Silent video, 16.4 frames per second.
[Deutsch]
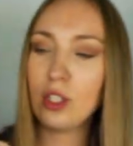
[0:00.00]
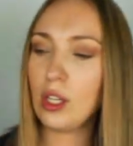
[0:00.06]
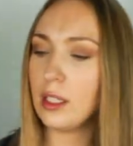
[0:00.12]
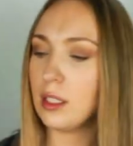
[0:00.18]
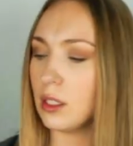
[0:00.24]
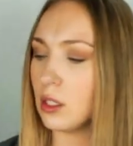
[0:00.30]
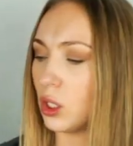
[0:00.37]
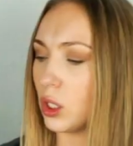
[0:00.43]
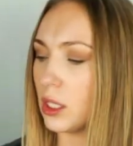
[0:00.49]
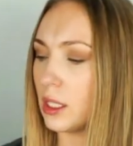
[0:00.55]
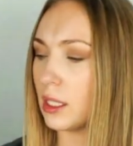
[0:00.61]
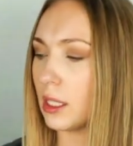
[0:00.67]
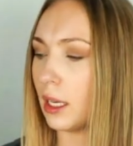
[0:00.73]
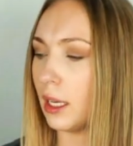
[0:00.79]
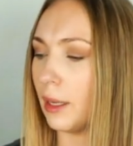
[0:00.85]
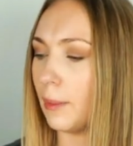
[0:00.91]
Ich hatte
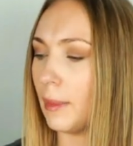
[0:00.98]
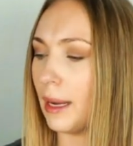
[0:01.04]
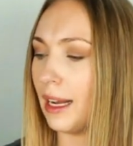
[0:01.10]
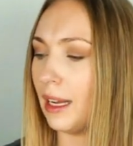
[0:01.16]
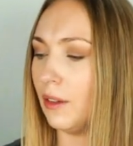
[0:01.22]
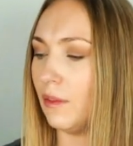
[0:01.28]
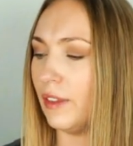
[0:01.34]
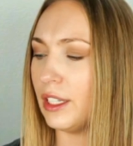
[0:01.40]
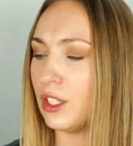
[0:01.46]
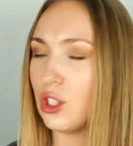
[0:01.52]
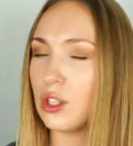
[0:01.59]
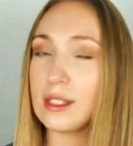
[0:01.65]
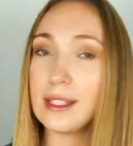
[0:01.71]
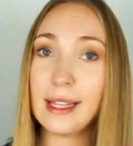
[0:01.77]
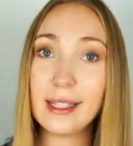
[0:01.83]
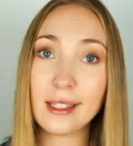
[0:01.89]
sonst äh, mal
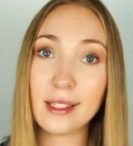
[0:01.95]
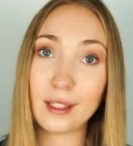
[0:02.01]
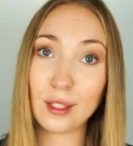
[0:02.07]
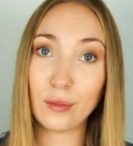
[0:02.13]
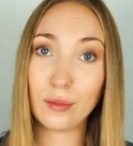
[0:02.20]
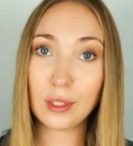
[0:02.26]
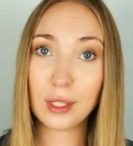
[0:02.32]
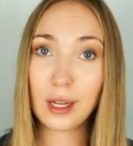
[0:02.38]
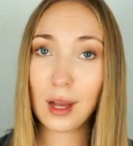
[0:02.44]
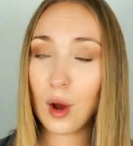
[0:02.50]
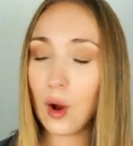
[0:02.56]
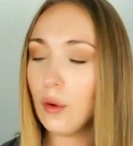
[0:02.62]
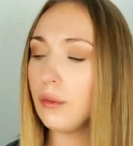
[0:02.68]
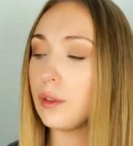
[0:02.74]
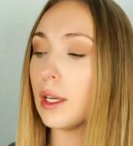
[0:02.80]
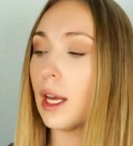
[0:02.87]
welche Sensitive
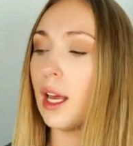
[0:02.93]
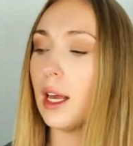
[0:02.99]
gekauft.